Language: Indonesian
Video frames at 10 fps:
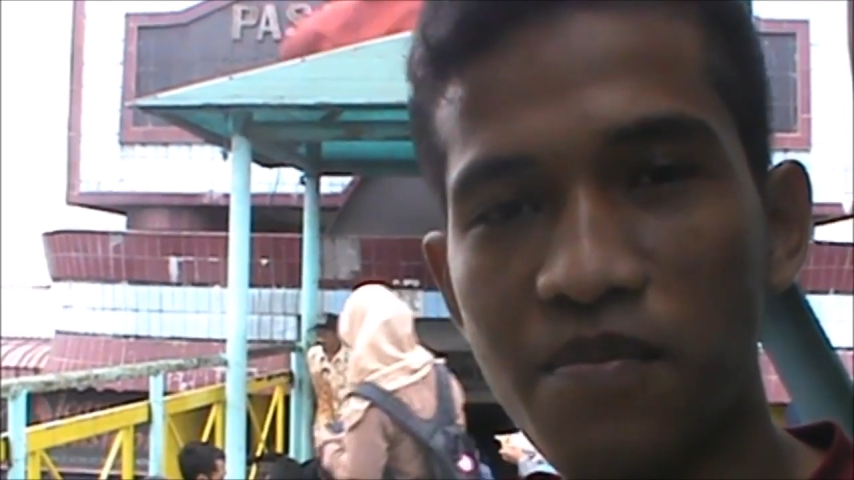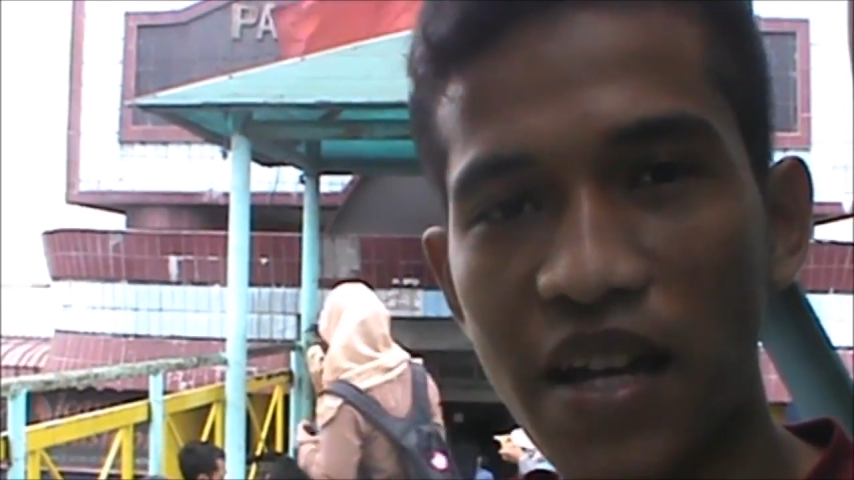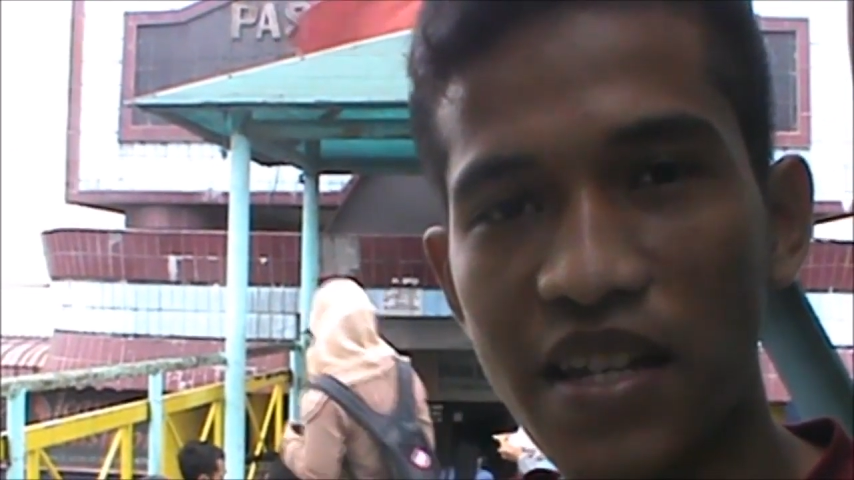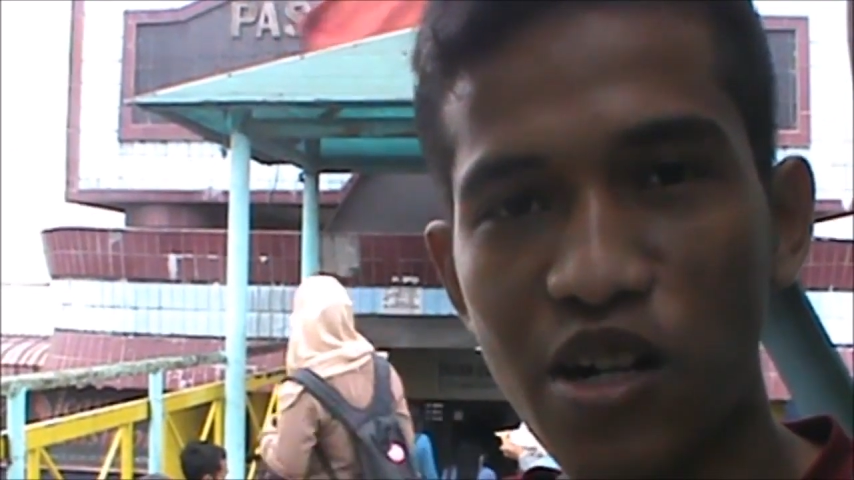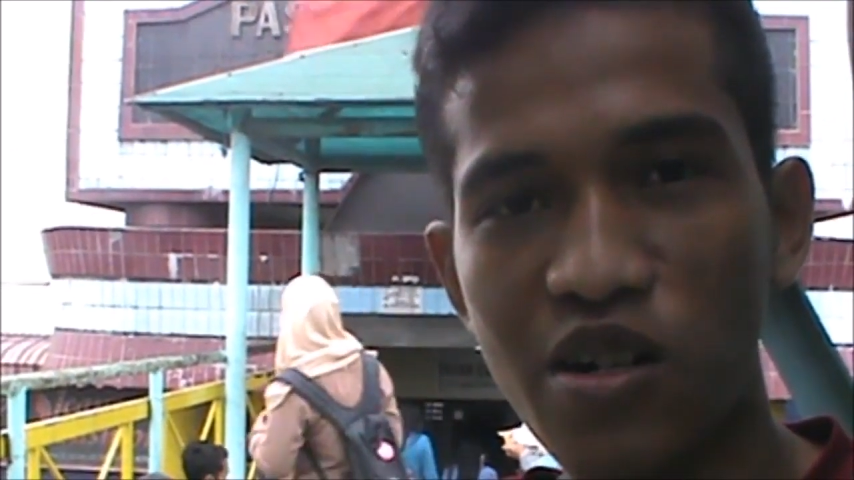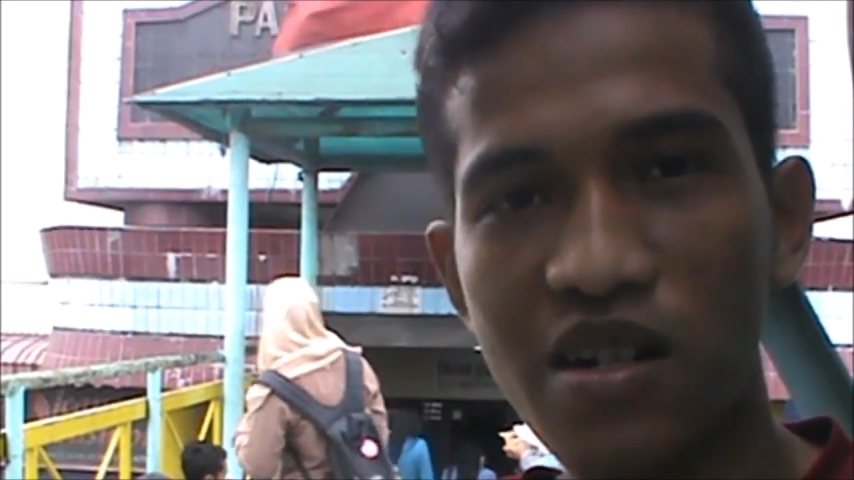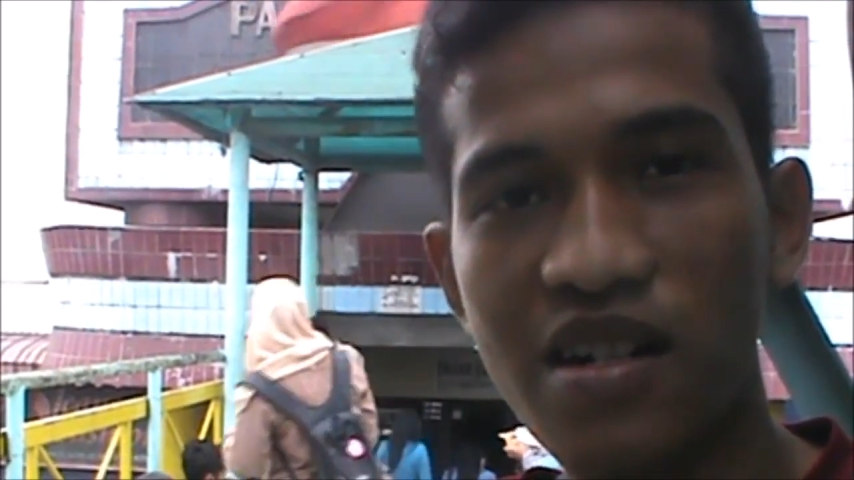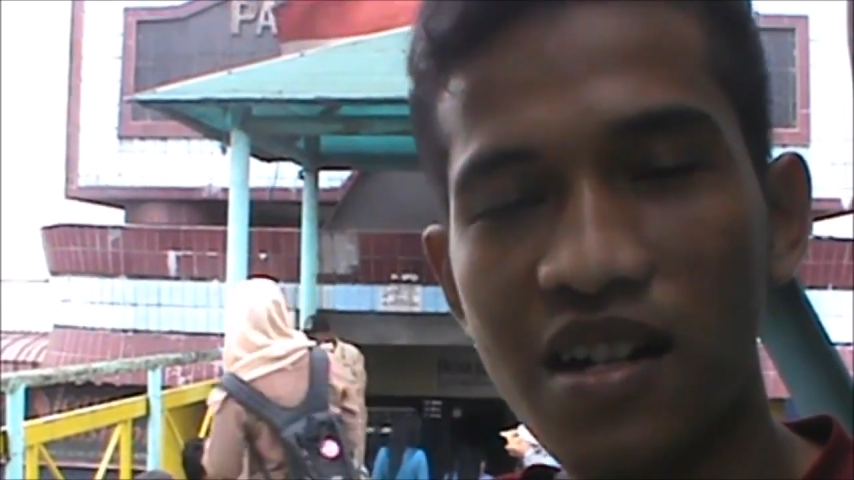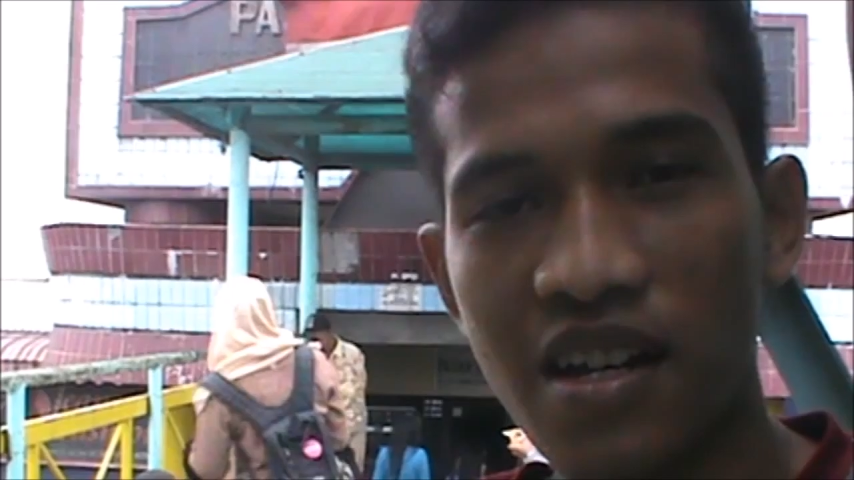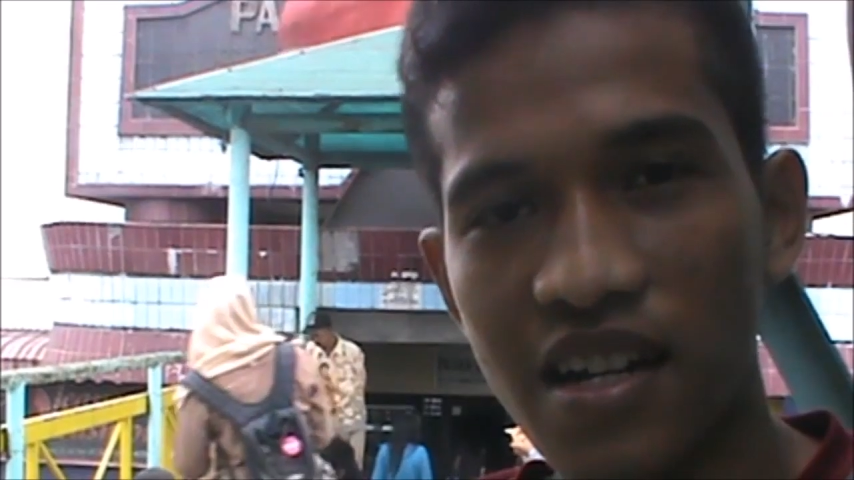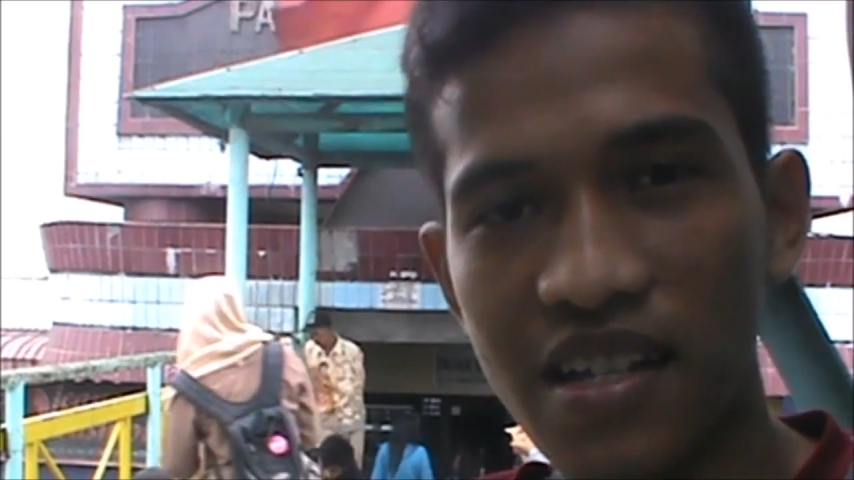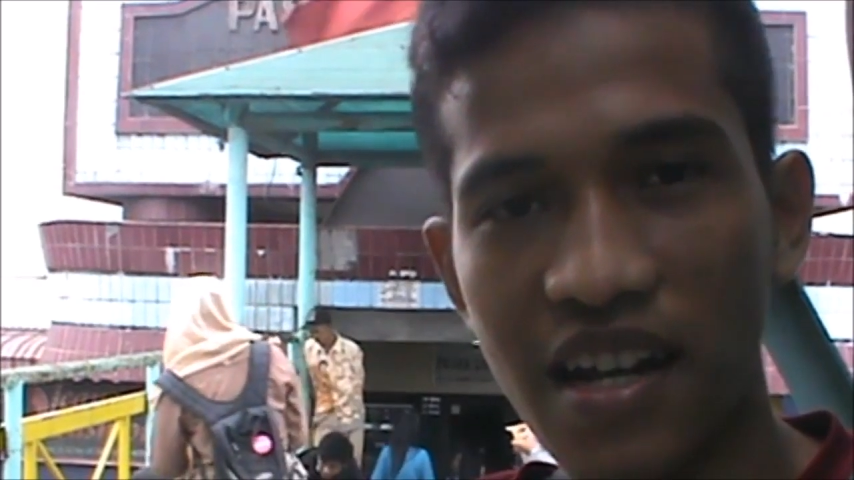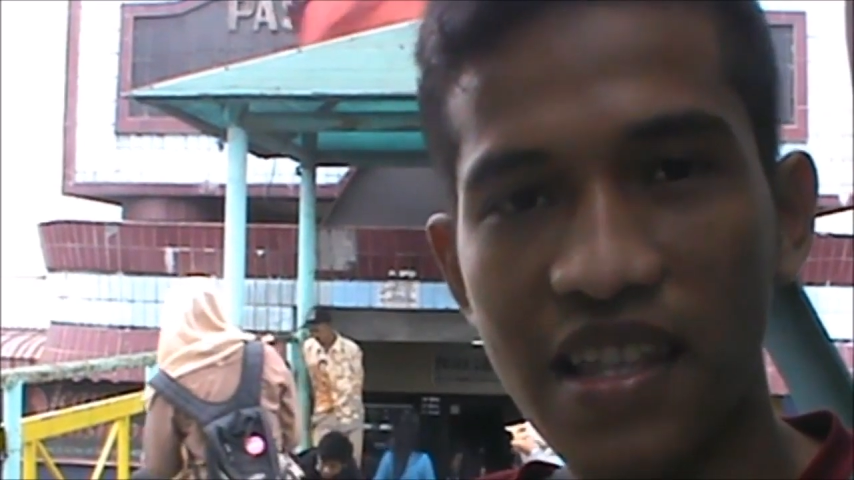pasar desa